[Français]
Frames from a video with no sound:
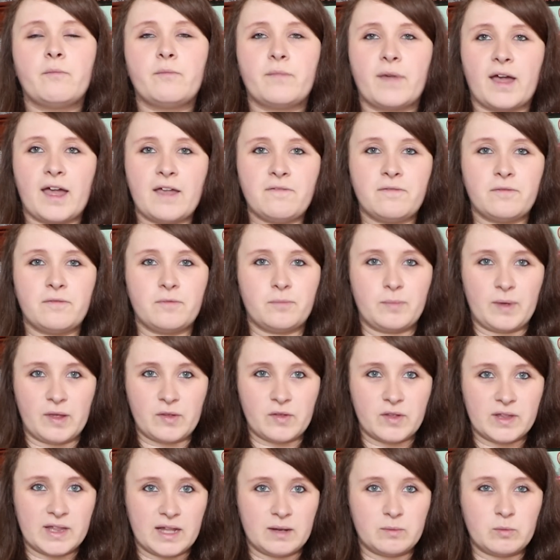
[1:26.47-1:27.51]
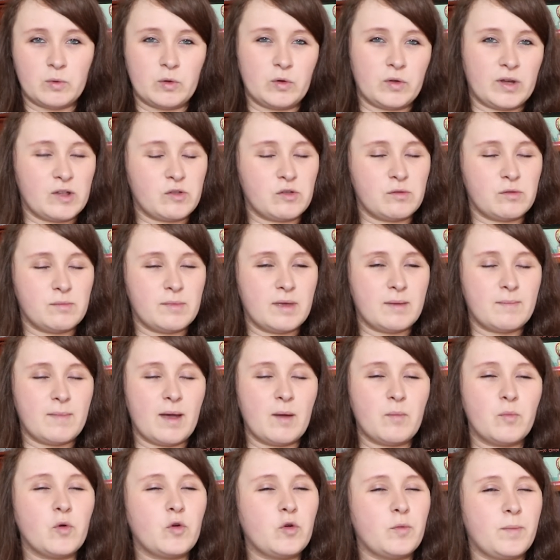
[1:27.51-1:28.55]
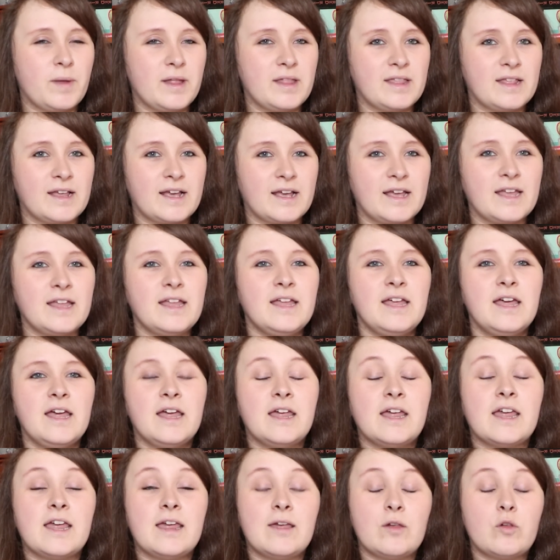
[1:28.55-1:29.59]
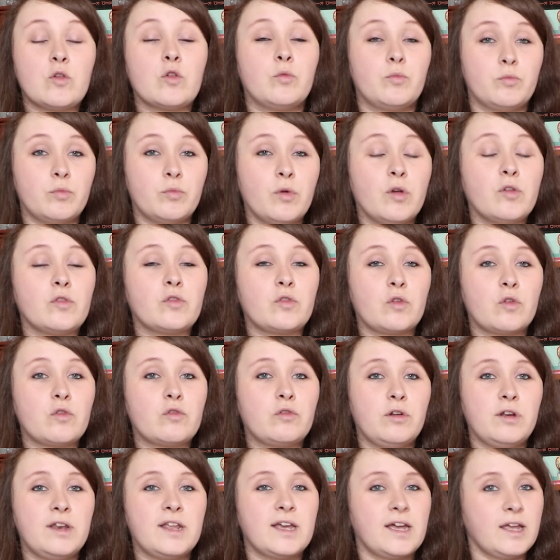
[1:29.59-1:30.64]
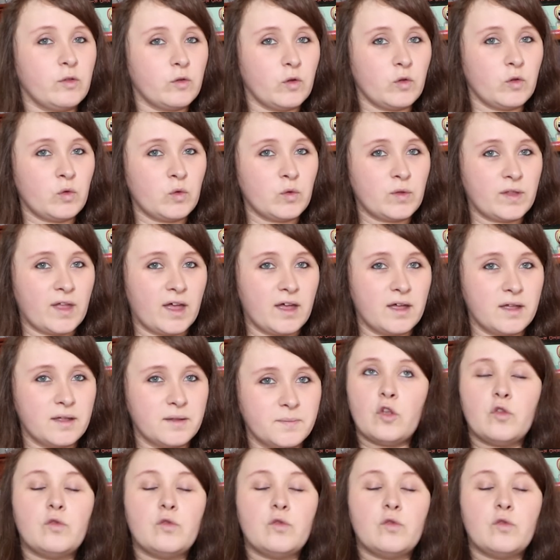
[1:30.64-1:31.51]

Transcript: Bref, personnellement, le résumé m'a beaucoup attiré et je pense que je le lirai tôt ou tard.